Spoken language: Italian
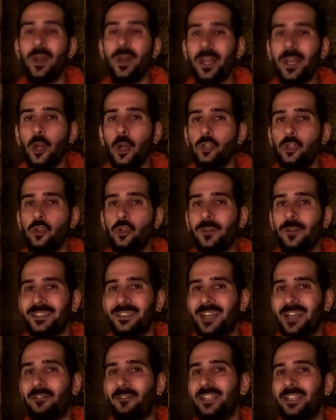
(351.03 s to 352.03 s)
Quel negozio
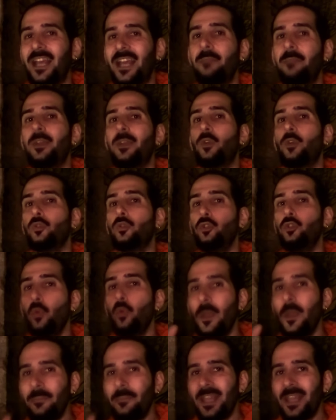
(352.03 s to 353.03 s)
vantava di almeno
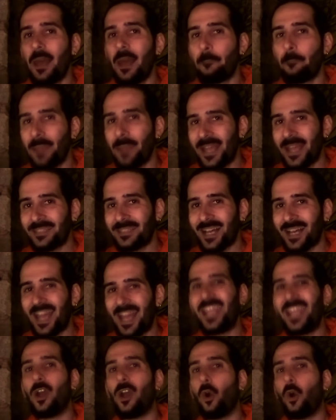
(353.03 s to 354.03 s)
2000
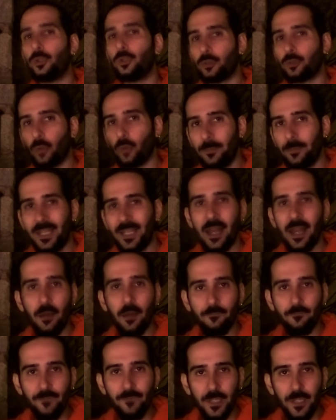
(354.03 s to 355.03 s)
beta e 8000
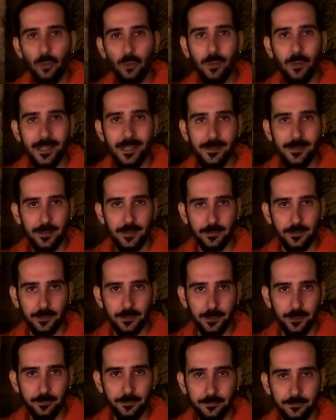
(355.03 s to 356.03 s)

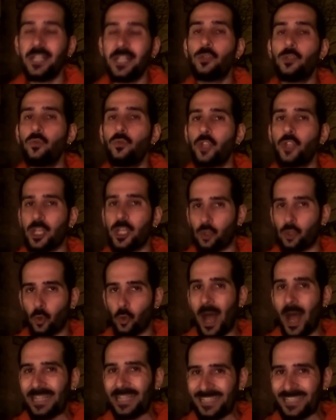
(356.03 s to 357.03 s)
videocassette. Il
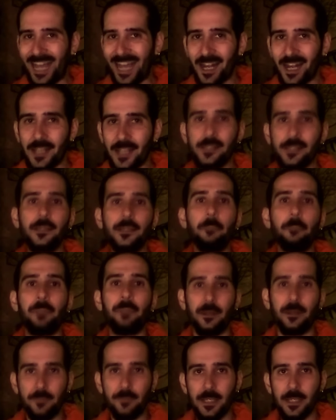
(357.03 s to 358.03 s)
successo a Dallas
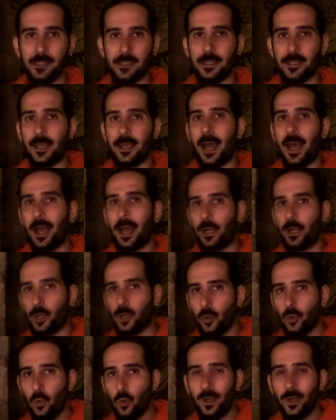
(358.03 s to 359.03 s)
permise a
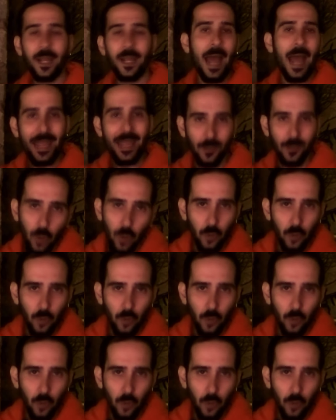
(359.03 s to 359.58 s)
Cook, ai